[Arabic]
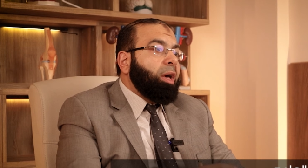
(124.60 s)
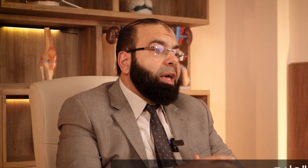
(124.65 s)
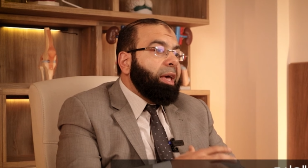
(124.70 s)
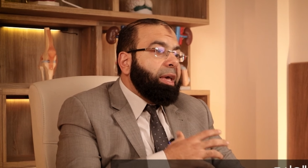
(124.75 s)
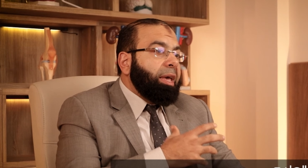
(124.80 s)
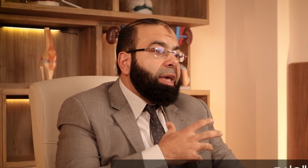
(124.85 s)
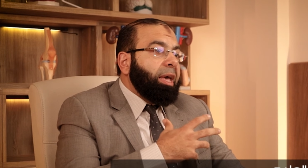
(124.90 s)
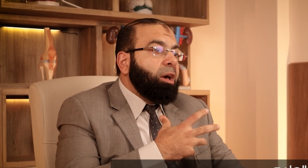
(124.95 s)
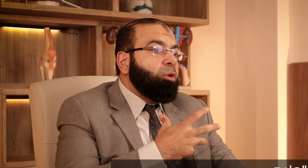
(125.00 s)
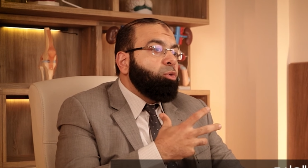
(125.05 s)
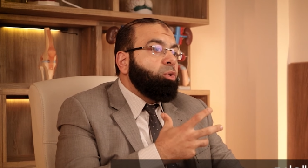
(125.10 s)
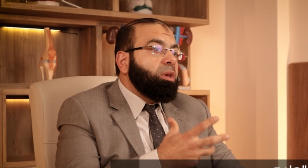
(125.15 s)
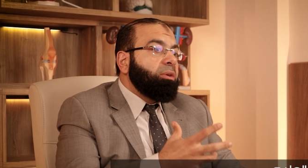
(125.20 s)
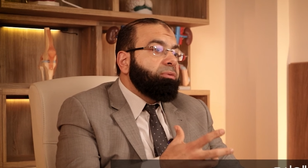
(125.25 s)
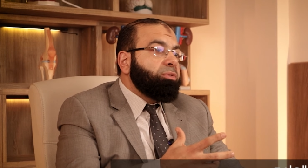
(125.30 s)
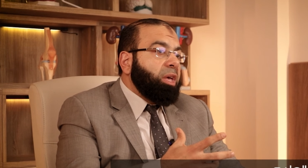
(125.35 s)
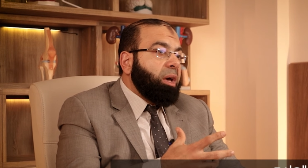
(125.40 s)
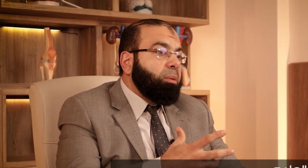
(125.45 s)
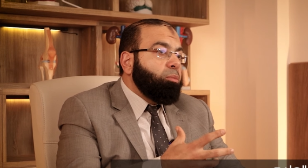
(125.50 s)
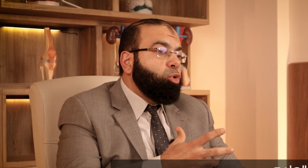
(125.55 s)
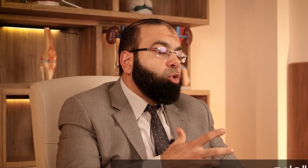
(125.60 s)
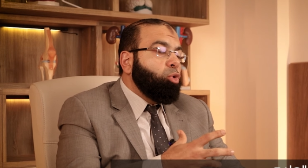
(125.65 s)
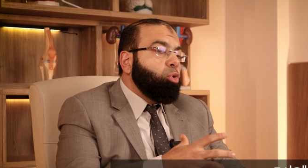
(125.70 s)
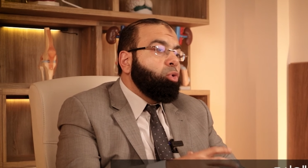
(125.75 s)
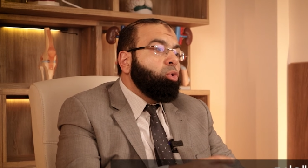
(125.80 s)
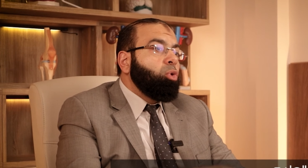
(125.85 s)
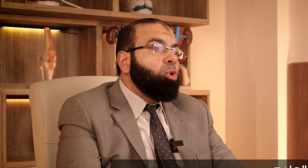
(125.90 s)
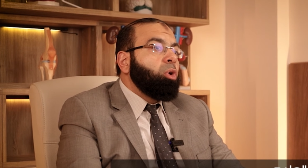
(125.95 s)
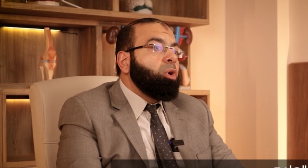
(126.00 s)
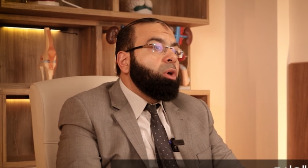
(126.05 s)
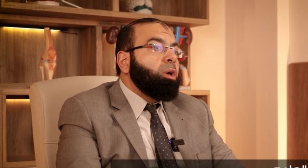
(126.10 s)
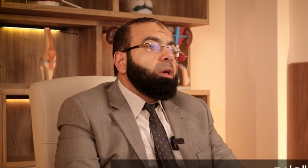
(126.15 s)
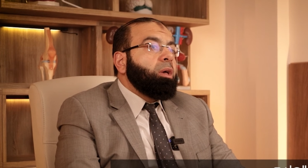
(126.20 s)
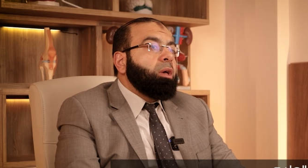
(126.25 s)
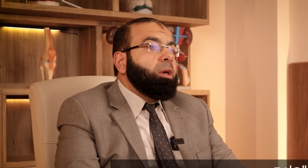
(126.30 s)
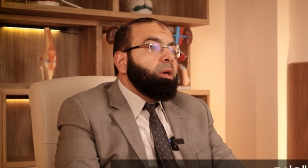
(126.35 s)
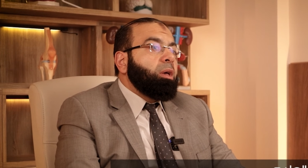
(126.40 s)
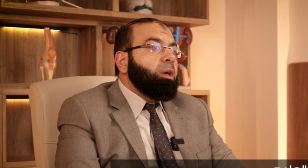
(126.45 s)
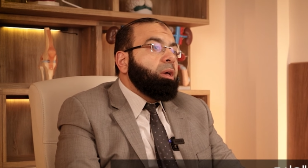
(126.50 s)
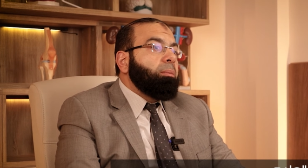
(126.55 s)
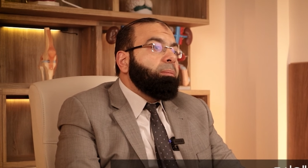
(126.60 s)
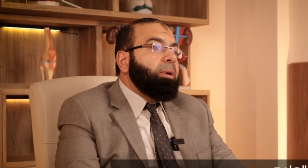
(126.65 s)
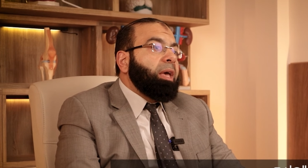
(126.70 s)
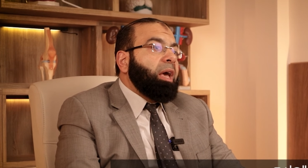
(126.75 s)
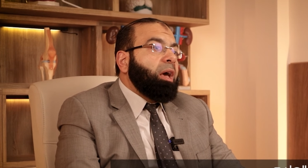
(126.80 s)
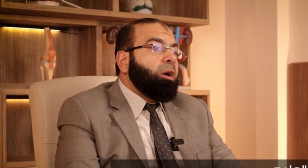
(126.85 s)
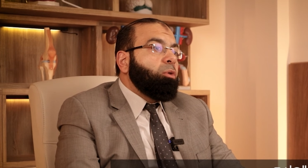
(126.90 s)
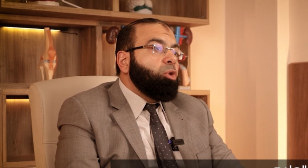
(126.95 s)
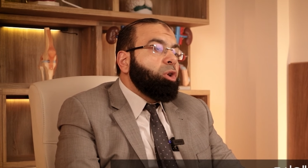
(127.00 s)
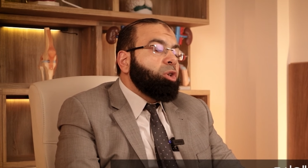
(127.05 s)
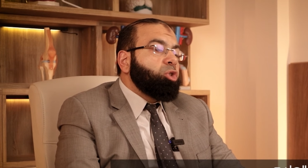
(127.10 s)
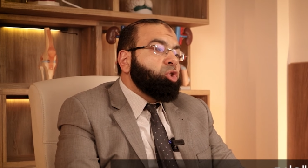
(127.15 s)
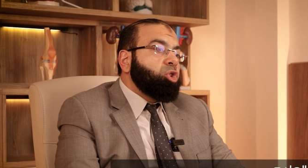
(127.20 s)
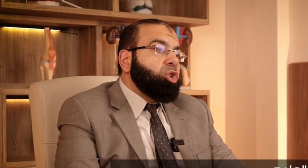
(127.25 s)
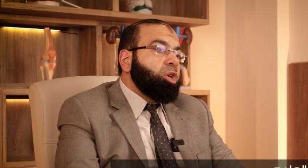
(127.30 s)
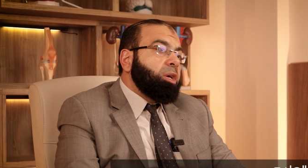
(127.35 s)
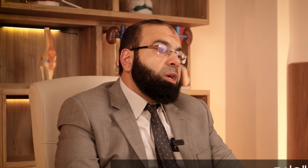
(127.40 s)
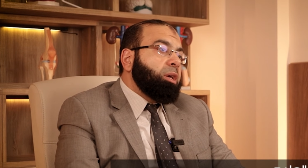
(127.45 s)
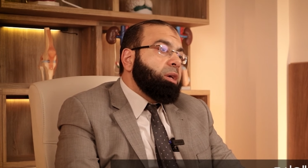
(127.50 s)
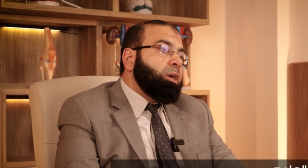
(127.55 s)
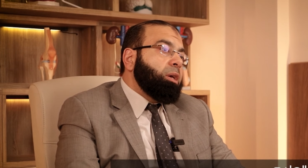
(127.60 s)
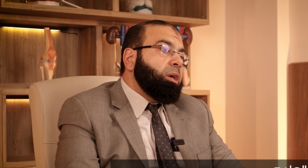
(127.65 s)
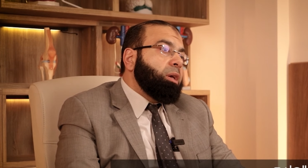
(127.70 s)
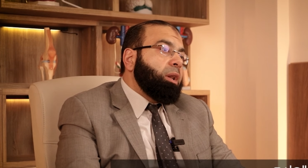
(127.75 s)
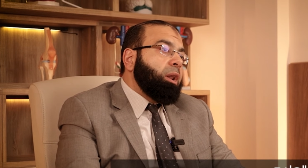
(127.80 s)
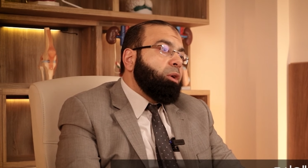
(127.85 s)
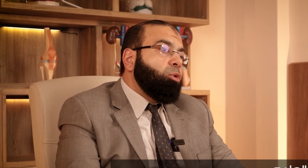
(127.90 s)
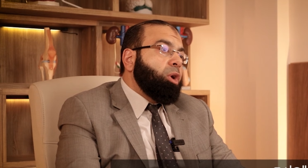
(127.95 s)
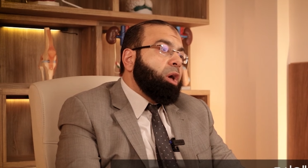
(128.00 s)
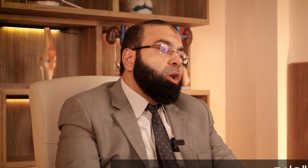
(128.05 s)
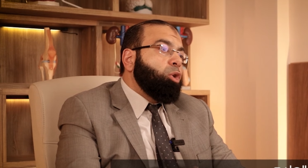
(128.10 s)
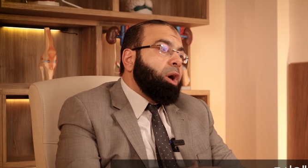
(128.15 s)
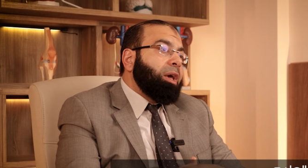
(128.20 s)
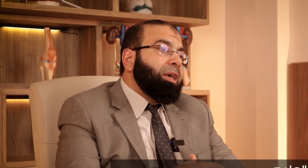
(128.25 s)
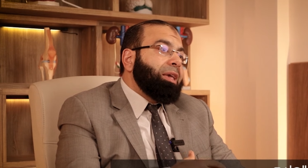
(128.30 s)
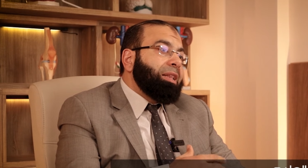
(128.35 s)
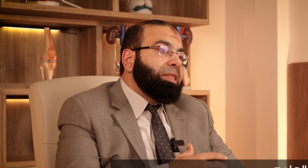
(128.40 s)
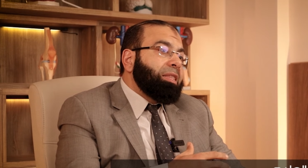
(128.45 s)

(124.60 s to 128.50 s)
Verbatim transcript: حاجه يحاول يفتح بقه آه، ما يحاولش آه، لو جاله اي